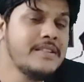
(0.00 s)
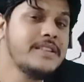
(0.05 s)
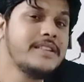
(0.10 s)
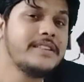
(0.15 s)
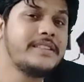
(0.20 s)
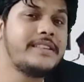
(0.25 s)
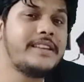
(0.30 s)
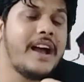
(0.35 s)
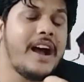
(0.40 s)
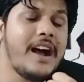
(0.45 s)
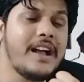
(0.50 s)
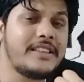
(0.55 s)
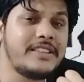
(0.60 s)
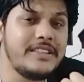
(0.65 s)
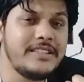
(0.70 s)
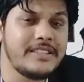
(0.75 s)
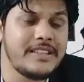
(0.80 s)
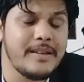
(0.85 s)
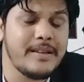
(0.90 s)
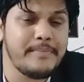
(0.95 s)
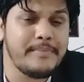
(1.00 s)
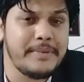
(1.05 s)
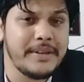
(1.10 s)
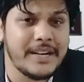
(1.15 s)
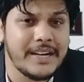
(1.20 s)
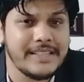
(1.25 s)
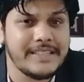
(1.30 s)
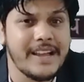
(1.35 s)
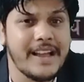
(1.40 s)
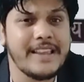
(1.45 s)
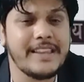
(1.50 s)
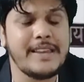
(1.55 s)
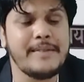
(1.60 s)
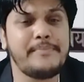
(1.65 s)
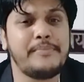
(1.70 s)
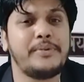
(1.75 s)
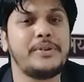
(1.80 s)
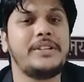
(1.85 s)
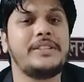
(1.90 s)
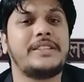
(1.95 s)
क्या चीज़ें बिगड़ जाएंगी
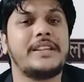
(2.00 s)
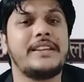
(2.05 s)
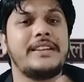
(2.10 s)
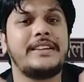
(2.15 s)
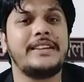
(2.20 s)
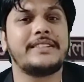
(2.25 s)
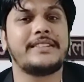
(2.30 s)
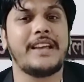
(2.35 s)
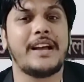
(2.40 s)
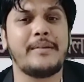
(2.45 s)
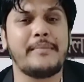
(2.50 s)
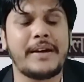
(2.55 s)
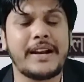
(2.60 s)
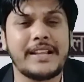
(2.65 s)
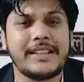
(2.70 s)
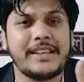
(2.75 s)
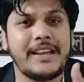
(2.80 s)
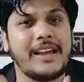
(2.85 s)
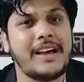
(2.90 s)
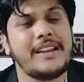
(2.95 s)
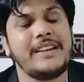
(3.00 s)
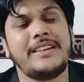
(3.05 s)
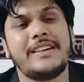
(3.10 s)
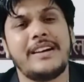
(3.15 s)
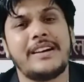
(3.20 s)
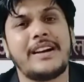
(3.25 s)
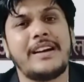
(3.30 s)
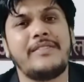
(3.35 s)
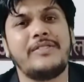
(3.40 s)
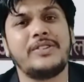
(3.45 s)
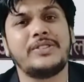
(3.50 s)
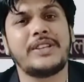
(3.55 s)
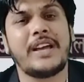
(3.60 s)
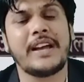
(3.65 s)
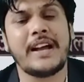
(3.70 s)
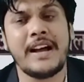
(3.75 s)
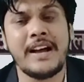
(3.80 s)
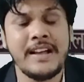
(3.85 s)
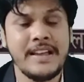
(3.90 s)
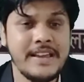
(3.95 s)
पूरी तरीके से हमारा तैयारी ख़राब हो
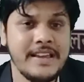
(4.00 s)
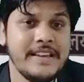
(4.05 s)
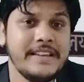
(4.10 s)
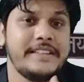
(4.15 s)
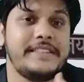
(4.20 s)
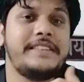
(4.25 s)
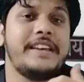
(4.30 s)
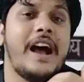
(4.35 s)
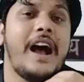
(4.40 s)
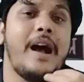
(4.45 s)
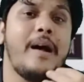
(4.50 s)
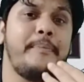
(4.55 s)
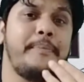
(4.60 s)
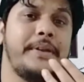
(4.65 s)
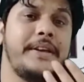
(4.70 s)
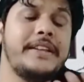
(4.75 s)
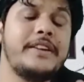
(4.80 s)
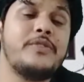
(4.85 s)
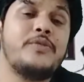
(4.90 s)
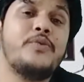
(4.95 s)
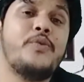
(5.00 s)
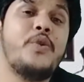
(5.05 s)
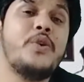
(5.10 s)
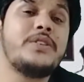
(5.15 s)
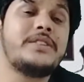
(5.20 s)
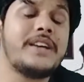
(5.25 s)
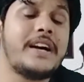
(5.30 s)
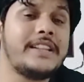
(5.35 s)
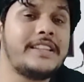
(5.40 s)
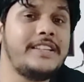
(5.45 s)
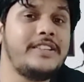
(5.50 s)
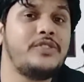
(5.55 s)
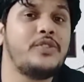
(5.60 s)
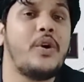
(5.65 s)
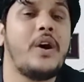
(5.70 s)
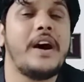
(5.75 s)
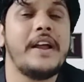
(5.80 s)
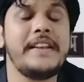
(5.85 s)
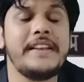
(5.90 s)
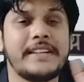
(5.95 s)
जाएगा या फिर वो साथी जो
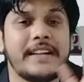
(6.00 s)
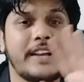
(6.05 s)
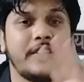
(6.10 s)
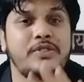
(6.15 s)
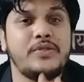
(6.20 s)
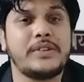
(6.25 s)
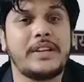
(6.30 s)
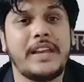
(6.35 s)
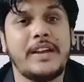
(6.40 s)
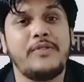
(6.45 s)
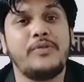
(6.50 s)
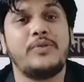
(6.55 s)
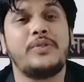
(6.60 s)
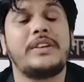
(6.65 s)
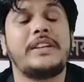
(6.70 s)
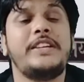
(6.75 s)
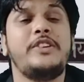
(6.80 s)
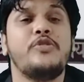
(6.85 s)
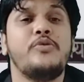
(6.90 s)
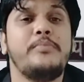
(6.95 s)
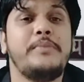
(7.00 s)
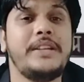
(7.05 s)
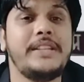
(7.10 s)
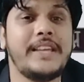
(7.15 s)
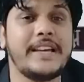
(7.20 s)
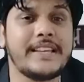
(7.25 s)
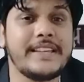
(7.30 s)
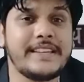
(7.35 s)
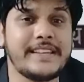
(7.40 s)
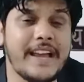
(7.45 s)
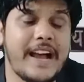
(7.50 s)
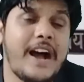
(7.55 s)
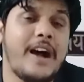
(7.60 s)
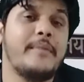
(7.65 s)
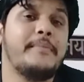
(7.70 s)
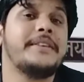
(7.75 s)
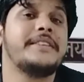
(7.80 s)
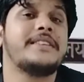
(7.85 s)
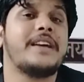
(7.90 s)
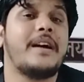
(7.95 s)
अन्य राज्यों के हैं उनकी उम्मीद है कि क्या
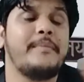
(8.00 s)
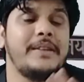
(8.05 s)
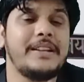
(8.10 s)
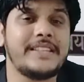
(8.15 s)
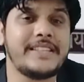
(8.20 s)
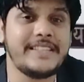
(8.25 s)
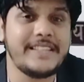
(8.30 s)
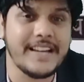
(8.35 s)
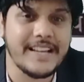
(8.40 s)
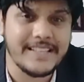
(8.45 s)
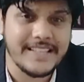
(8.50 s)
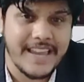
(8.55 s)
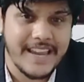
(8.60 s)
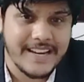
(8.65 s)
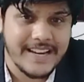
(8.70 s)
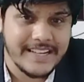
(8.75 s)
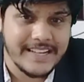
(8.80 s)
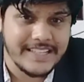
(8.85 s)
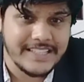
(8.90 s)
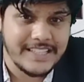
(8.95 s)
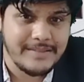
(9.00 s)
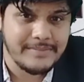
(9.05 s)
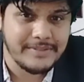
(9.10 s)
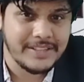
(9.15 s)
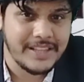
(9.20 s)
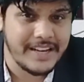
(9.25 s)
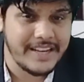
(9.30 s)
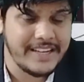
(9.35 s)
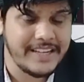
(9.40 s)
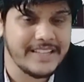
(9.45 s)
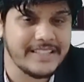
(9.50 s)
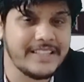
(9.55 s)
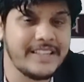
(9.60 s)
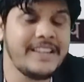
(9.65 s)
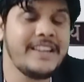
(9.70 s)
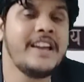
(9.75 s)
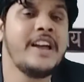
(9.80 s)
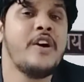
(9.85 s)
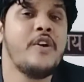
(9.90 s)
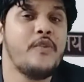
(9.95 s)
हमें शामिल किया जाएगा किसी तरीके से
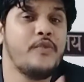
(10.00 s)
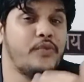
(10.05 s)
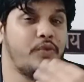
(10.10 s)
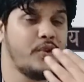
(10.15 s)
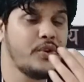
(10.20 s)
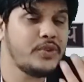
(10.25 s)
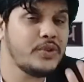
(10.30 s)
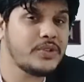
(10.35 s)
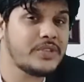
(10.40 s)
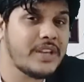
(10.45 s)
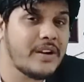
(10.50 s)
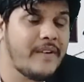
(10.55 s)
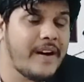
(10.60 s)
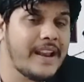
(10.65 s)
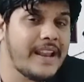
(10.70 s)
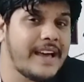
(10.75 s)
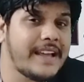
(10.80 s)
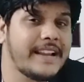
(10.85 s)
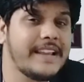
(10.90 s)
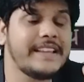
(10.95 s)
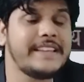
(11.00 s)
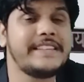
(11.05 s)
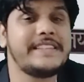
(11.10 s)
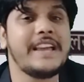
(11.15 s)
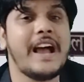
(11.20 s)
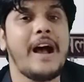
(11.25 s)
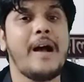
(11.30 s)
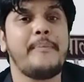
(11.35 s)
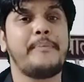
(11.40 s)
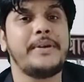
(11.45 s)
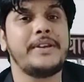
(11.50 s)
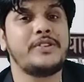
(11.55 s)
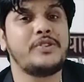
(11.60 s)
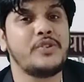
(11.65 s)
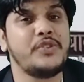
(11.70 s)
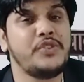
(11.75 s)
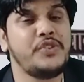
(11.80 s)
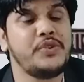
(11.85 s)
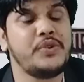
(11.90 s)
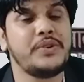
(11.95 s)
वो जो सवाल आ रहा है या फिर
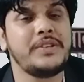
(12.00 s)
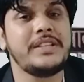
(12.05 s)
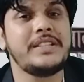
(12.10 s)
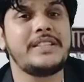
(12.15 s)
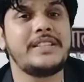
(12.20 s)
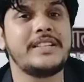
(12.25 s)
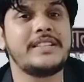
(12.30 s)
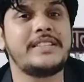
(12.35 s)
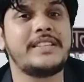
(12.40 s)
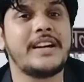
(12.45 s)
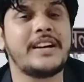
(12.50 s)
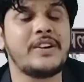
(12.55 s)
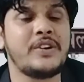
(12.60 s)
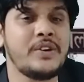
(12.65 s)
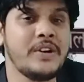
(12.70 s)
जो नियोजित शिक्षक